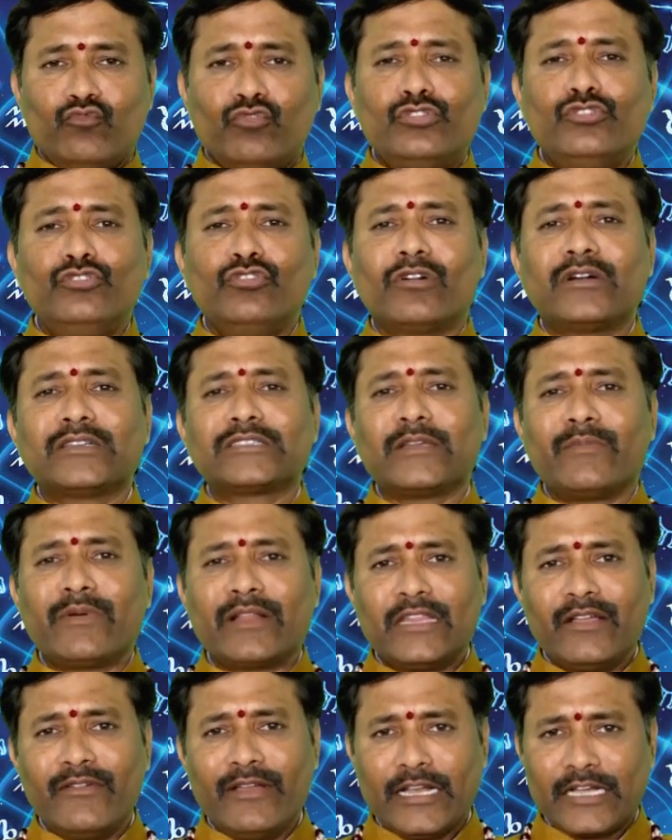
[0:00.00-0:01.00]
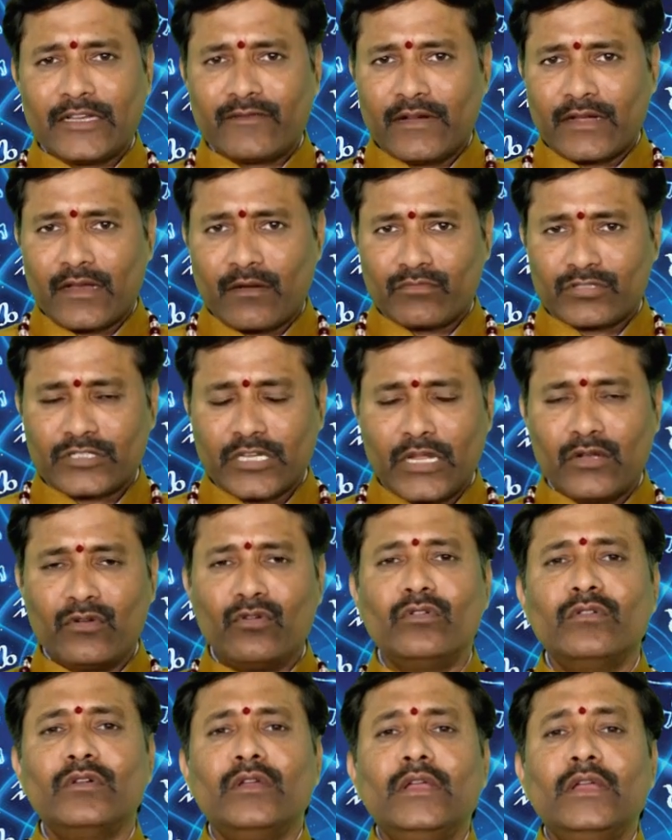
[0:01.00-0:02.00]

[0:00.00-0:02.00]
ఉద్యోగ సంబంధమైనటువంటి అంశాల్లో